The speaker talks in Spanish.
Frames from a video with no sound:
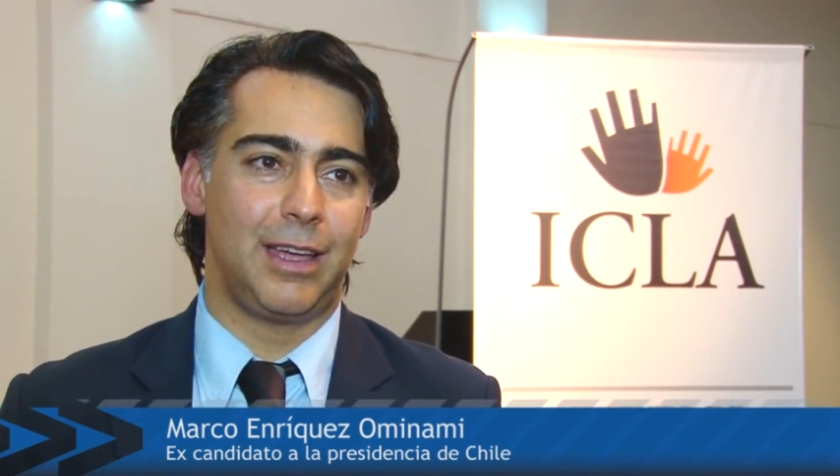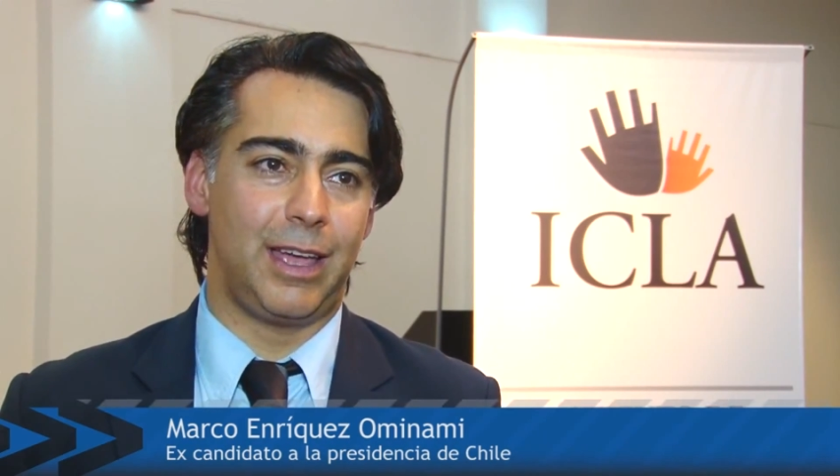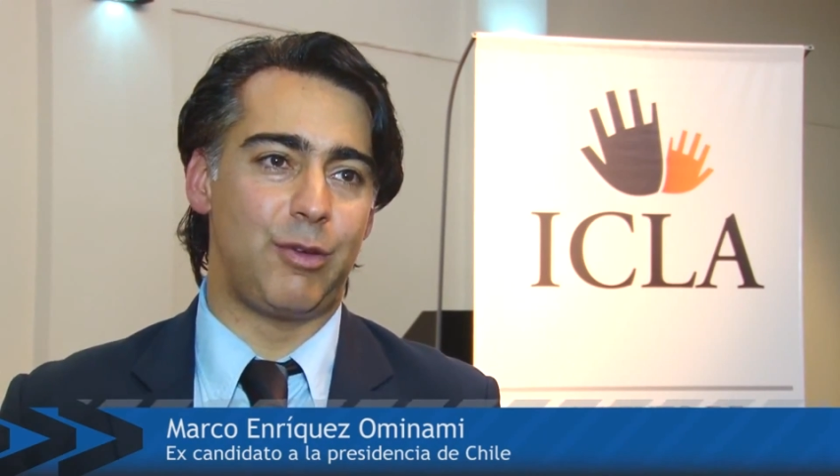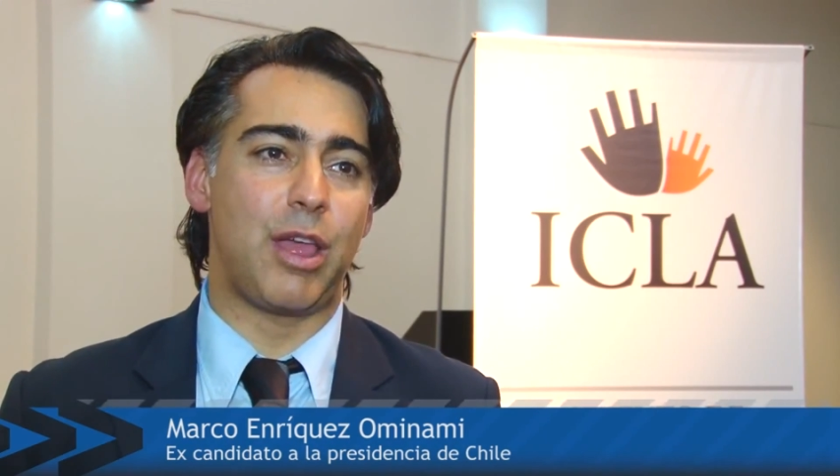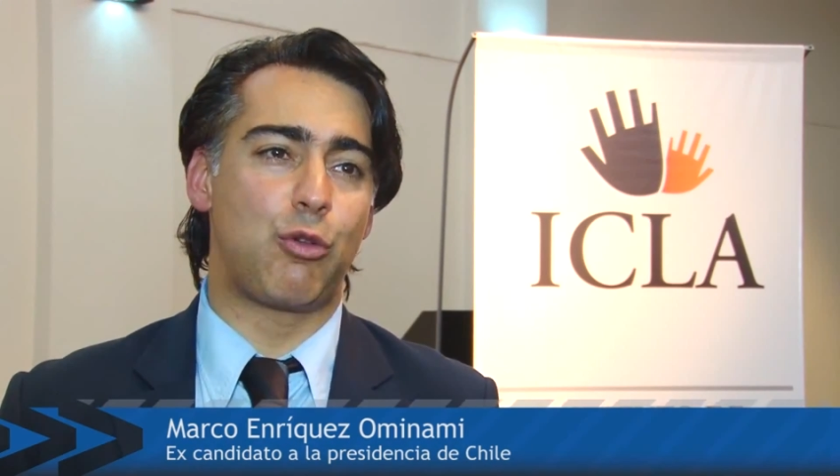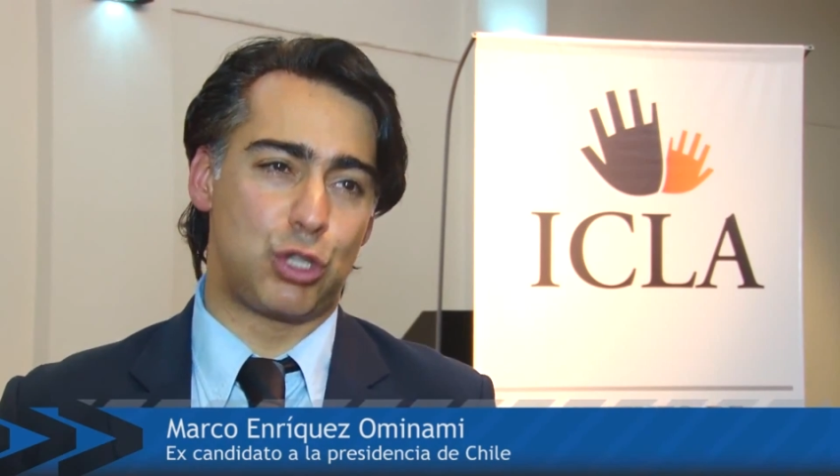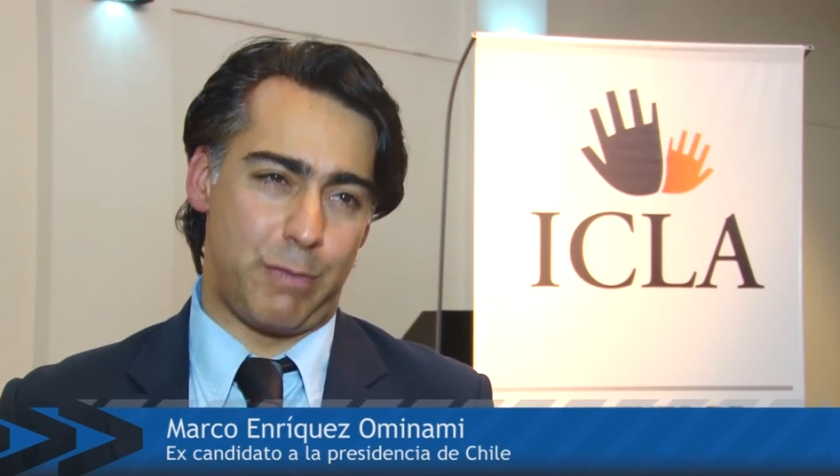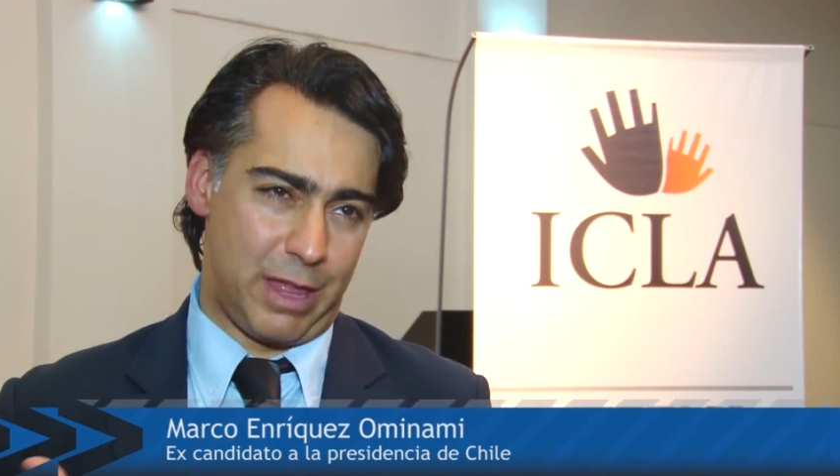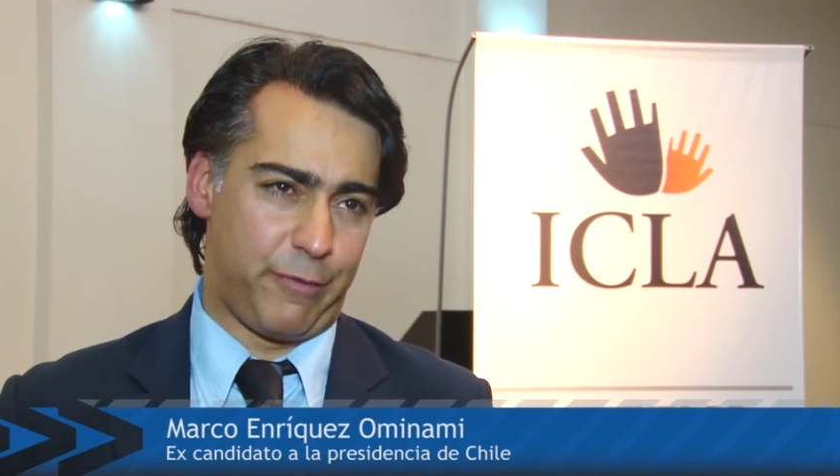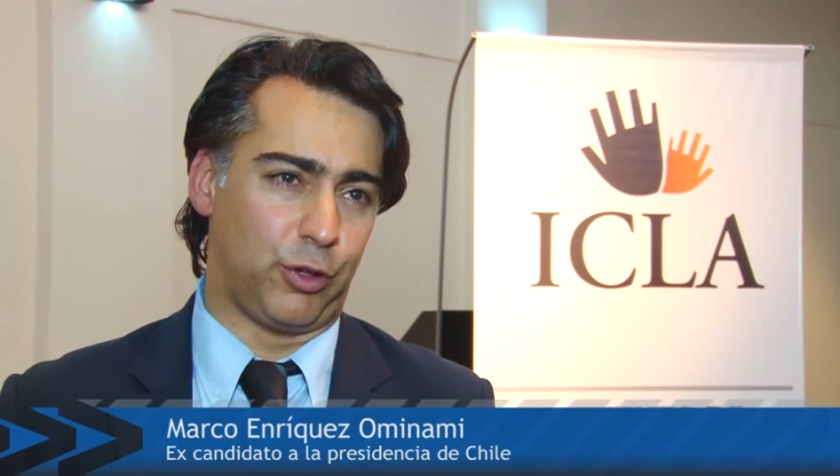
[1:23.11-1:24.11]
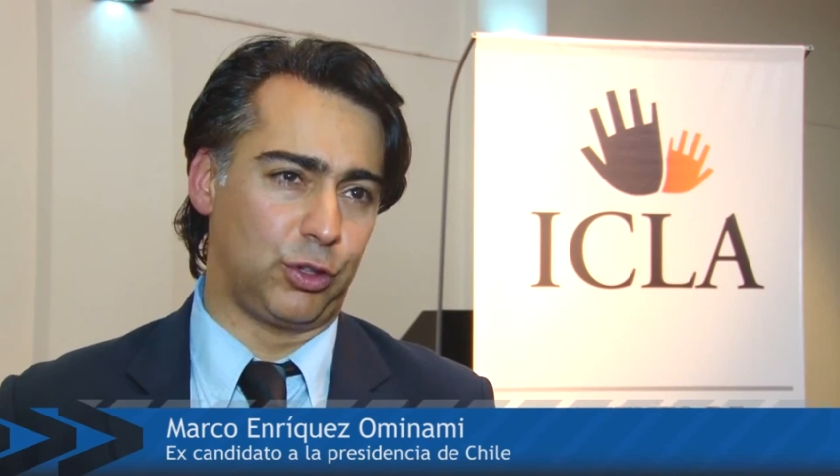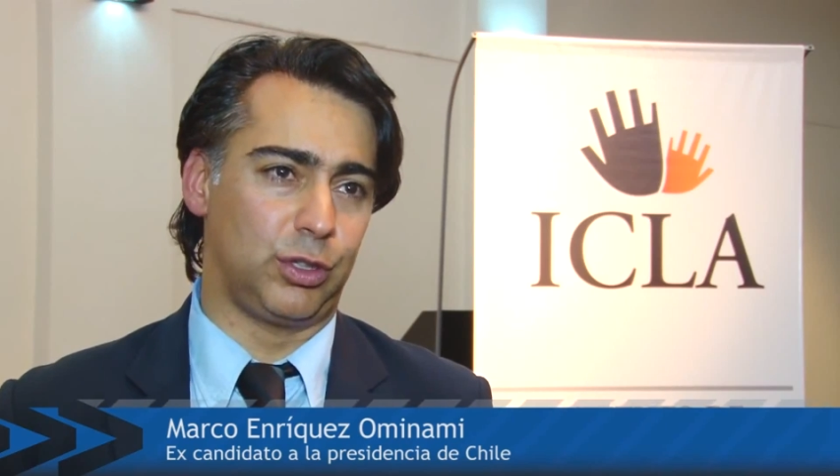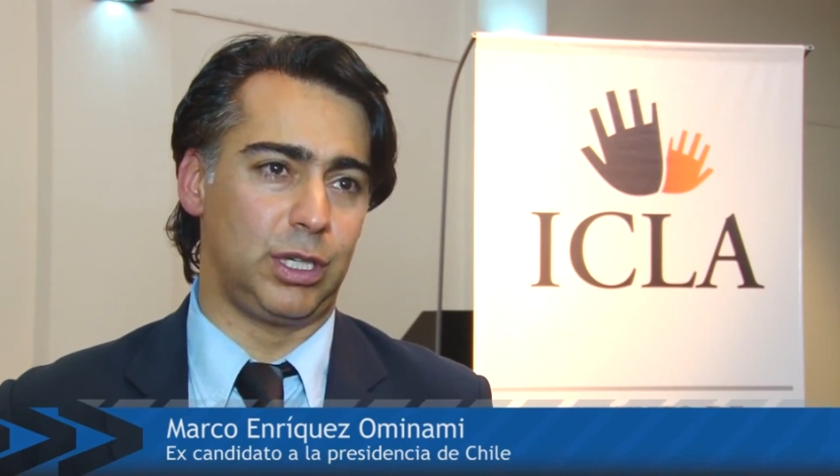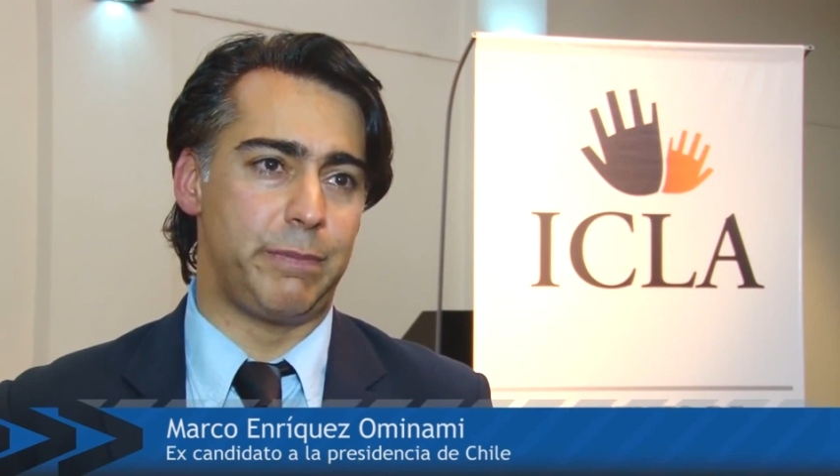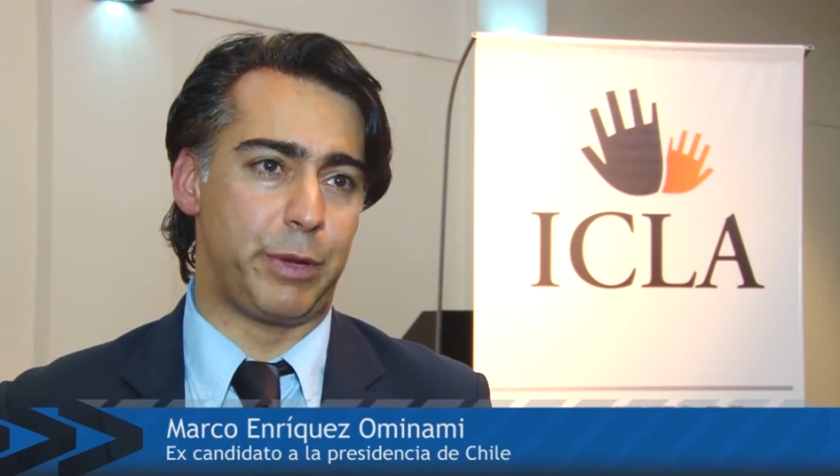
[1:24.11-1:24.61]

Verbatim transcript: es una discusión más de fondo, y,